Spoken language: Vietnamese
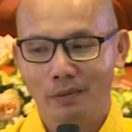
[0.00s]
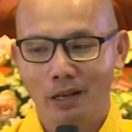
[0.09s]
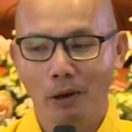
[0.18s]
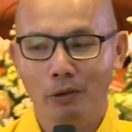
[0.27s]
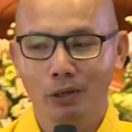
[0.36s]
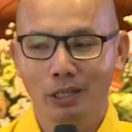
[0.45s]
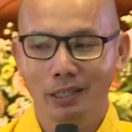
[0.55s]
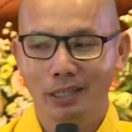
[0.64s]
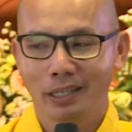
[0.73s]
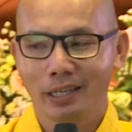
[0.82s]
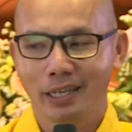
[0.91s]
Có bao nhiêu
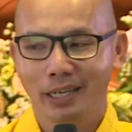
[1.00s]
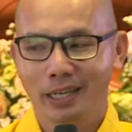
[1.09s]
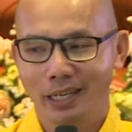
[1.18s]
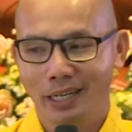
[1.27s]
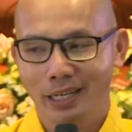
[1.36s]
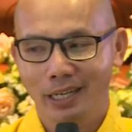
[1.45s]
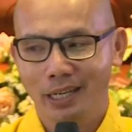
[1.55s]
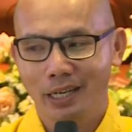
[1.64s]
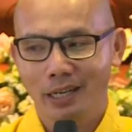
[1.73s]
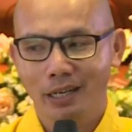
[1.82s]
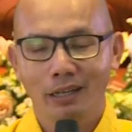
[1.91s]
người?
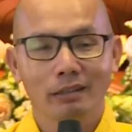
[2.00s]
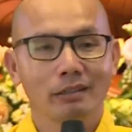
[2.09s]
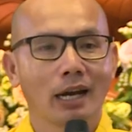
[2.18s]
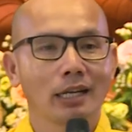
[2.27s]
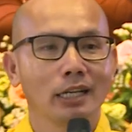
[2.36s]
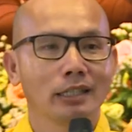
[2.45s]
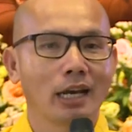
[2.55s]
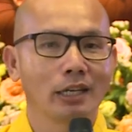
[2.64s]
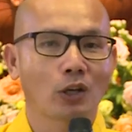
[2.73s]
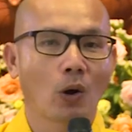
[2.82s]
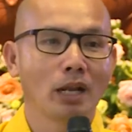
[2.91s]
Gia đình
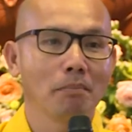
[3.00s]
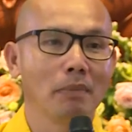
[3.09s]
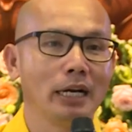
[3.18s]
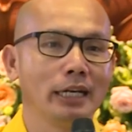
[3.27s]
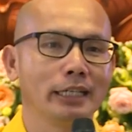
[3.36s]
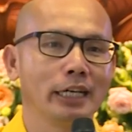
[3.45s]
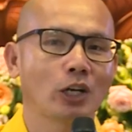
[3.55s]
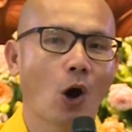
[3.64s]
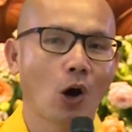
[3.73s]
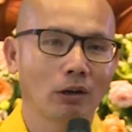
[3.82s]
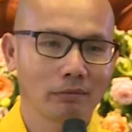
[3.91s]
thầy có đến 10 người
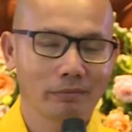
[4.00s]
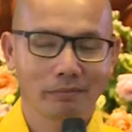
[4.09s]
con.